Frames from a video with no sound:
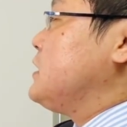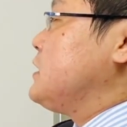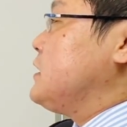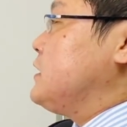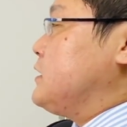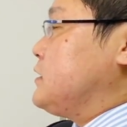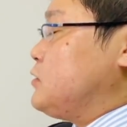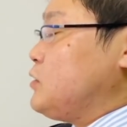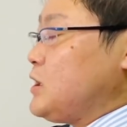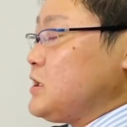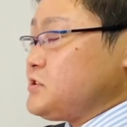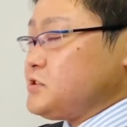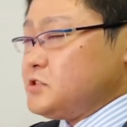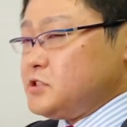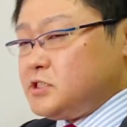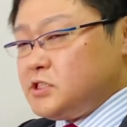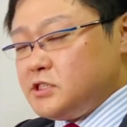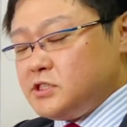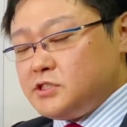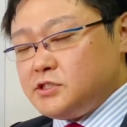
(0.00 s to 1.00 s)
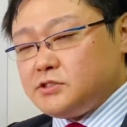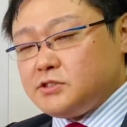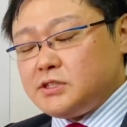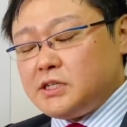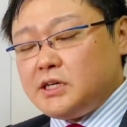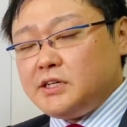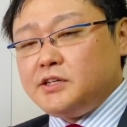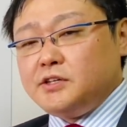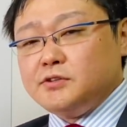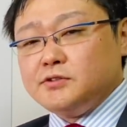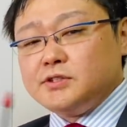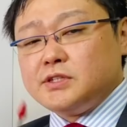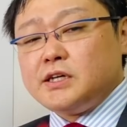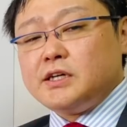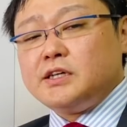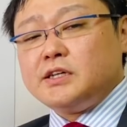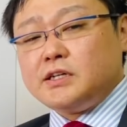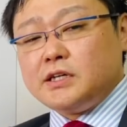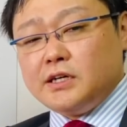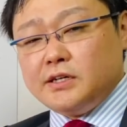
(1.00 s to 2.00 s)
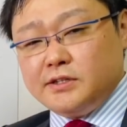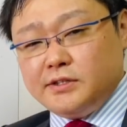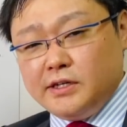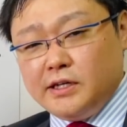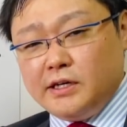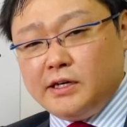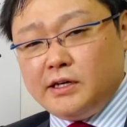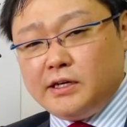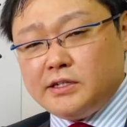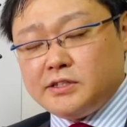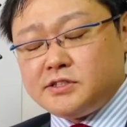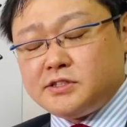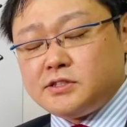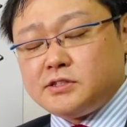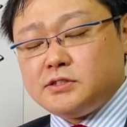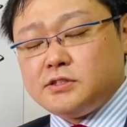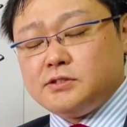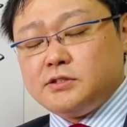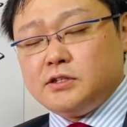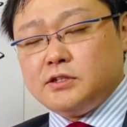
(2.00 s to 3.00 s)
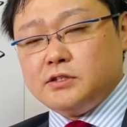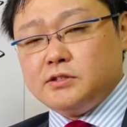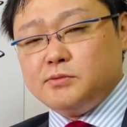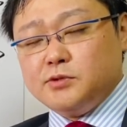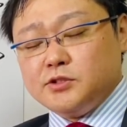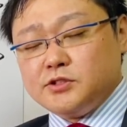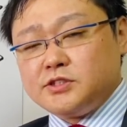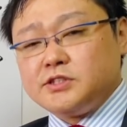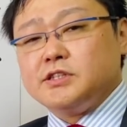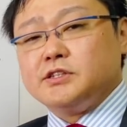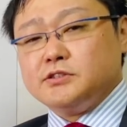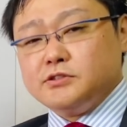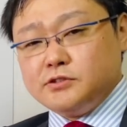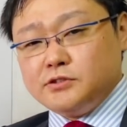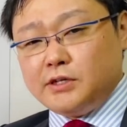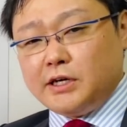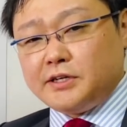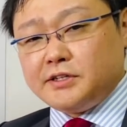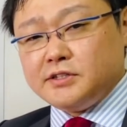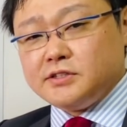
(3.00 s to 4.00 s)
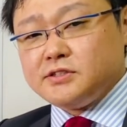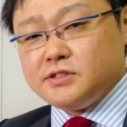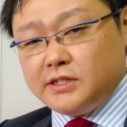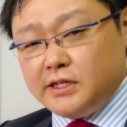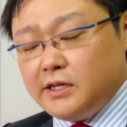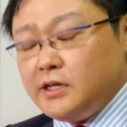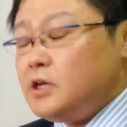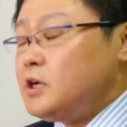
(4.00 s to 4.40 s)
5月1日の参院予算委員会で質問してるわけですね。